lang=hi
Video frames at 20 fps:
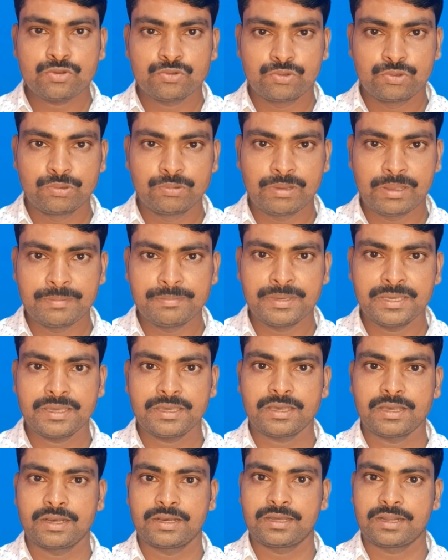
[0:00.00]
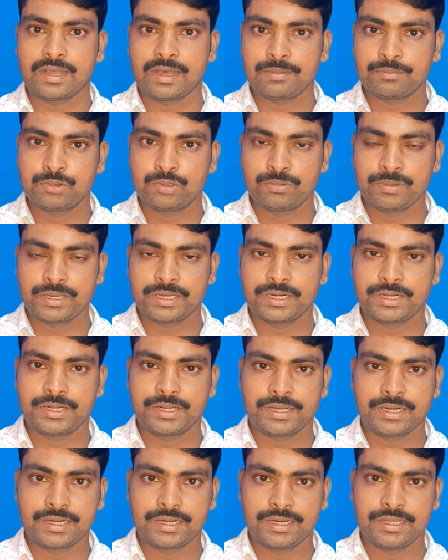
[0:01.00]
दुबई में अगर आप दुबई का
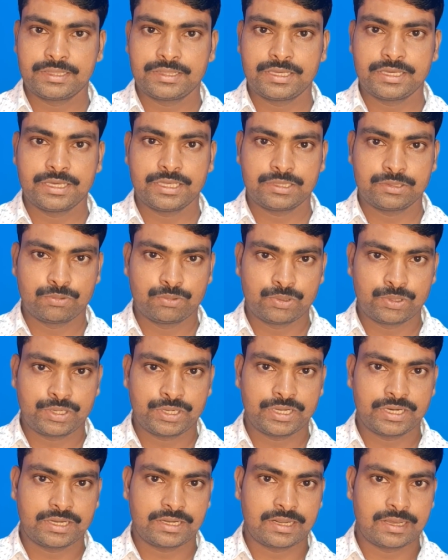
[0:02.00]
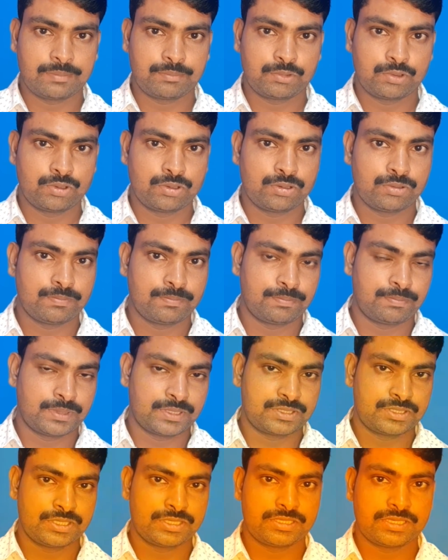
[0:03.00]
टिकट लेते हैं तो वो टिकट आपको
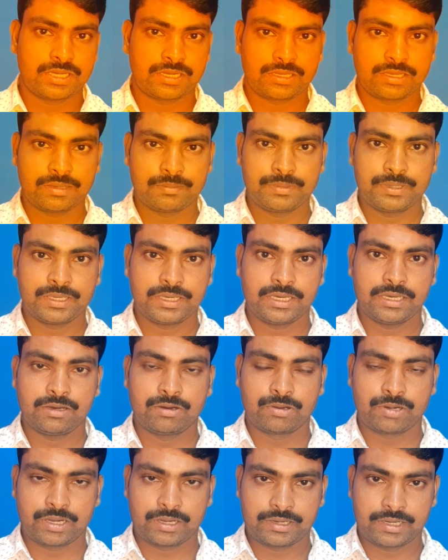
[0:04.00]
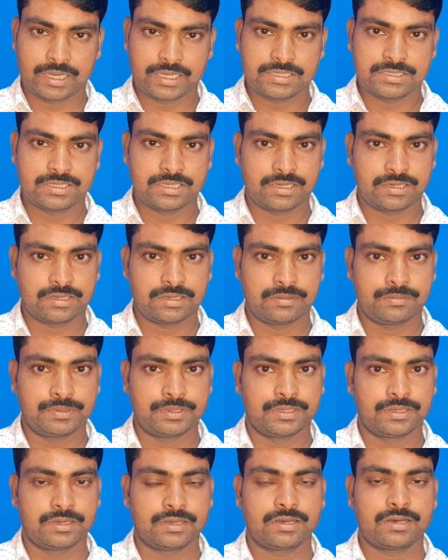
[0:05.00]
पच्चीस हज़ार का भी है और अट्ठाईस हज़ार का
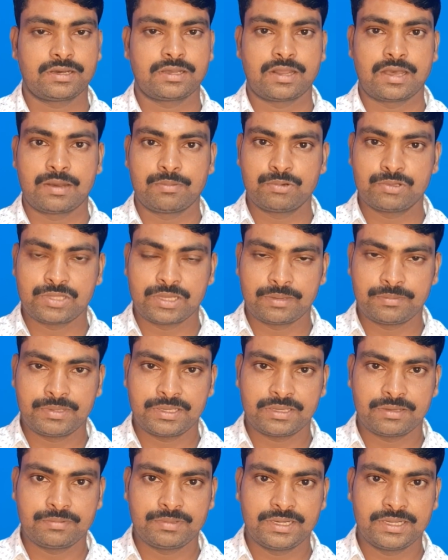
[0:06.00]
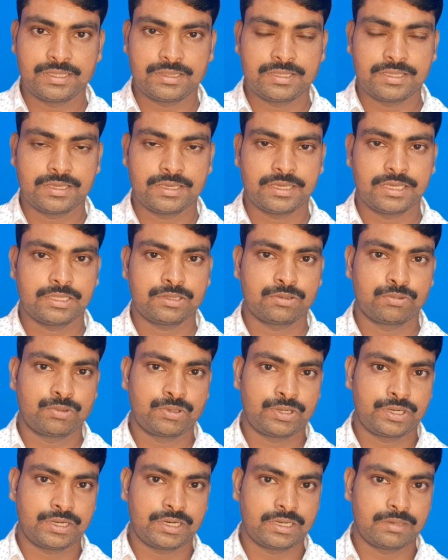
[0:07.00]
भी है अगर आबू धाबी का भी लेते हैं तो
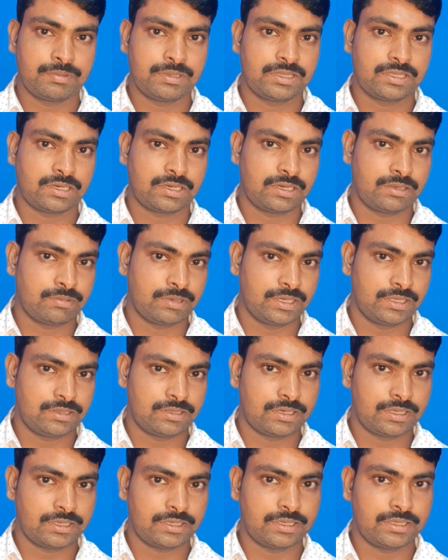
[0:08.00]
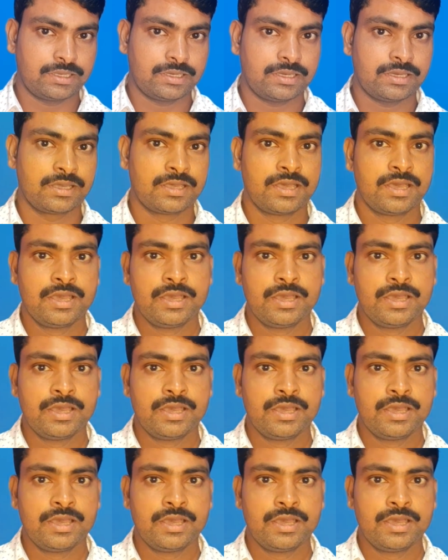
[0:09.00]
वो टिकट भी तकरीबन इतना का ही है